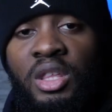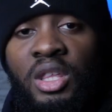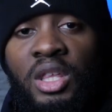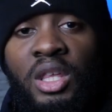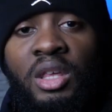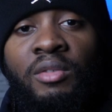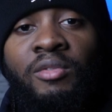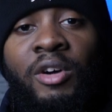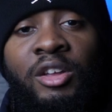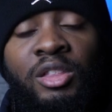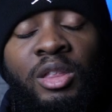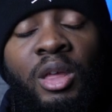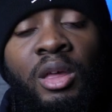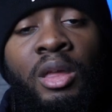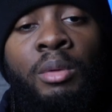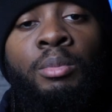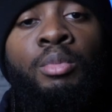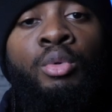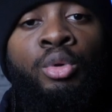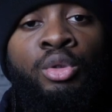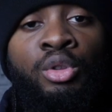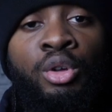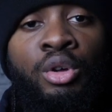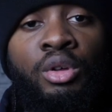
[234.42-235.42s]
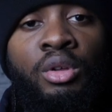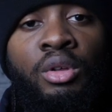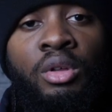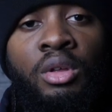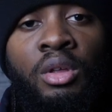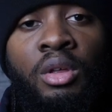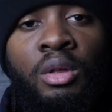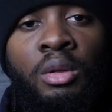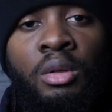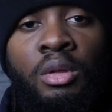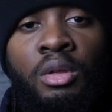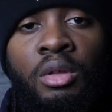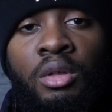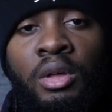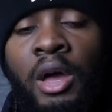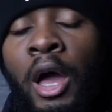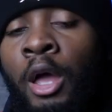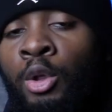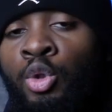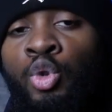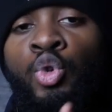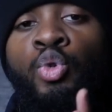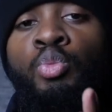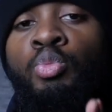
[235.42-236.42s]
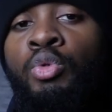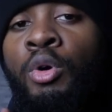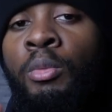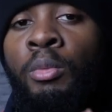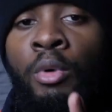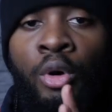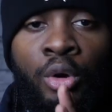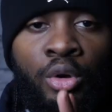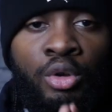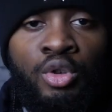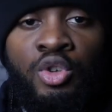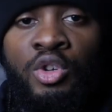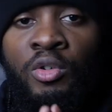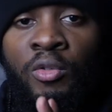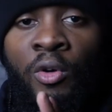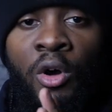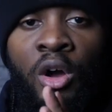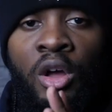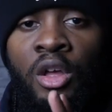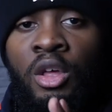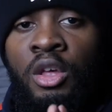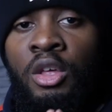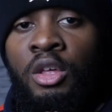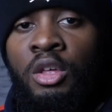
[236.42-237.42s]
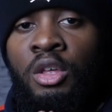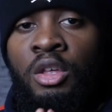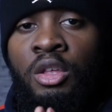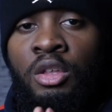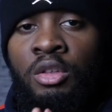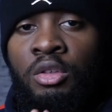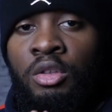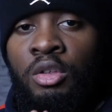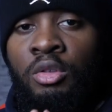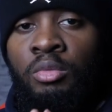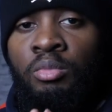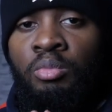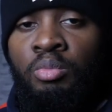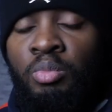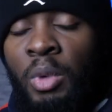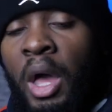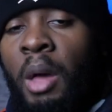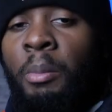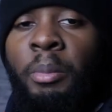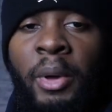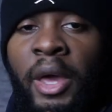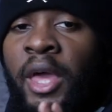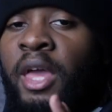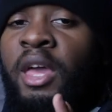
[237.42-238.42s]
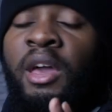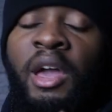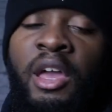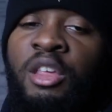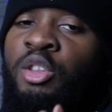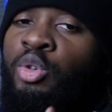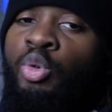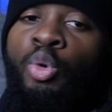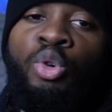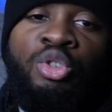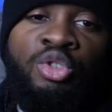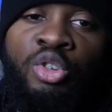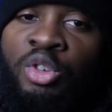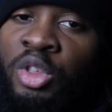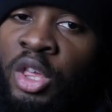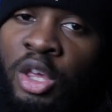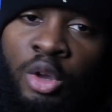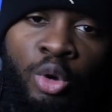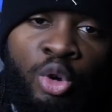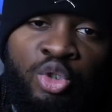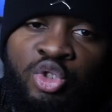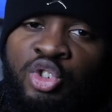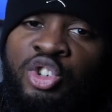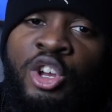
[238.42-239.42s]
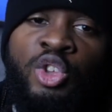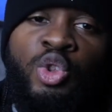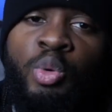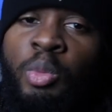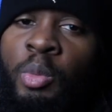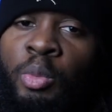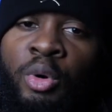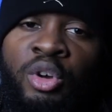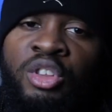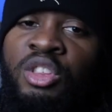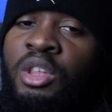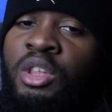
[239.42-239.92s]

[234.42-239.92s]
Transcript: il va te répondre à tout moment, tu vois. Mais après, reste concentré. Quand je te dis à tout moment,